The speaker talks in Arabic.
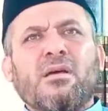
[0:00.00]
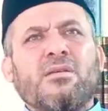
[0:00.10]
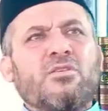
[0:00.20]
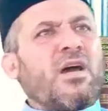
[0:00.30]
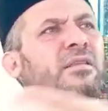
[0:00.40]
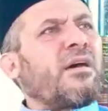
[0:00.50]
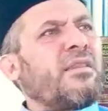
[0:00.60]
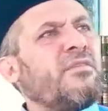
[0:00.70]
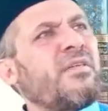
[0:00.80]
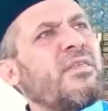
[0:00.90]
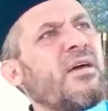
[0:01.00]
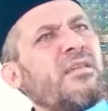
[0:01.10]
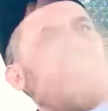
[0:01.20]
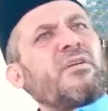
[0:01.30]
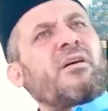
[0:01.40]
جاءت قذيفة
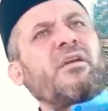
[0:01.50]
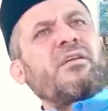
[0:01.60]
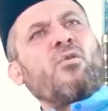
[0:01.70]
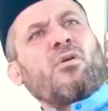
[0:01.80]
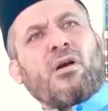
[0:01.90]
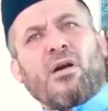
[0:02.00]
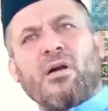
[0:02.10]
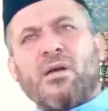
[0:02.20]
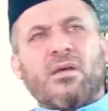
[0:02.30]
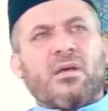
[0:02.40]
ثانية في قرية أخرى